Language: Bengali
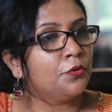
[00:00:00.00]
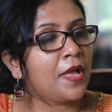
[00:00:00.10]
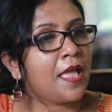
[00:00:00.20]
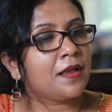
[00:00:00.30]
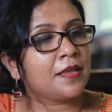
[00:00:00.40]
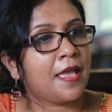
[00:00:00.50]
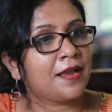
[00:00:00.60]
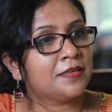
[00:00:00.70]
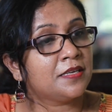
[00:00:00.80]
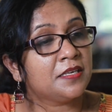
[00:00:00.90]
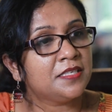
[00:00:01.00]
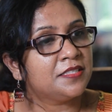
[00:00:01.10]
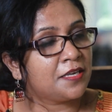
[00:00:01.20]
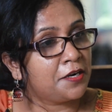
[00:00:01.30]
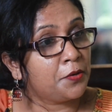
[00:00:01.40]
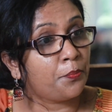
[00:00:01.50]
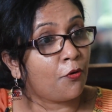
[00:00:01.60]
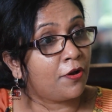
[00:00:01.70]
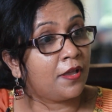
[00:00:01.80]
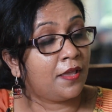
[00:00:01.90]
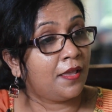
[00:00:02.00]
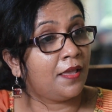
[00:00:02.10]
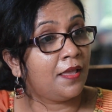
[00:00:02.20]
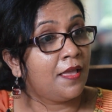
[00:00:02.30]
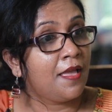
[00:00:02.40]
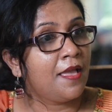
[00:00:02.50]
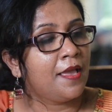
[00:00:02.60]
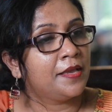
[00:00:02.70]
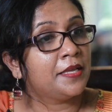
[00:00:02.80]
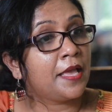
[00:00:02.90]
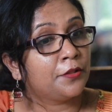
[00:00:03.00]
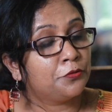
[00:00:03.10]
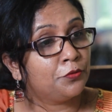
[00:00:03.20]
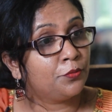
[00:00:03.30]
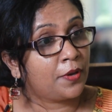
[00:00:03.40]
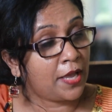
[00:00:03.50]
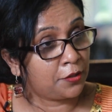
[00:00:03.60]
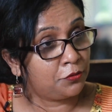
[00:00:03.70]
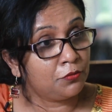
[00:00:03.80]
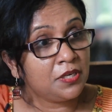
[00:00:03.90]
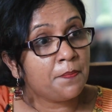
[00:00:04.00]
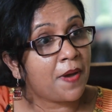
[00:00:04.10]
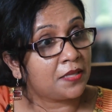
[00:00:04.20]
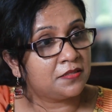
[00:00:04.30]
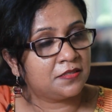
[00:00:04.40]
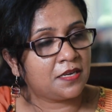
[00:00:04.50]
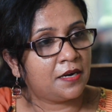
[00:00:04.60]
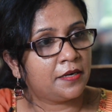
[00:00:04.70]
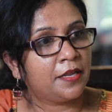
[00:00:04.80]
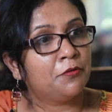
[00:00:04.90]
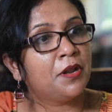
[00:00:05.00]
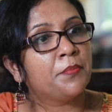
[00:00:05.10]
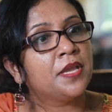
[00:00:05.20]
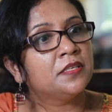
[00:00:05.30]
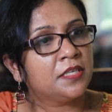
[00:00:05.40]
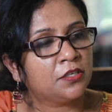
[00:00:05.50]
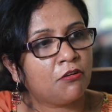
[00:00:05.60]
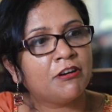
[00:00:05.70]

তো এক একটা টিচারের পক্ষে এত এতগুলি বাচ্চার এগুলো মেনটেন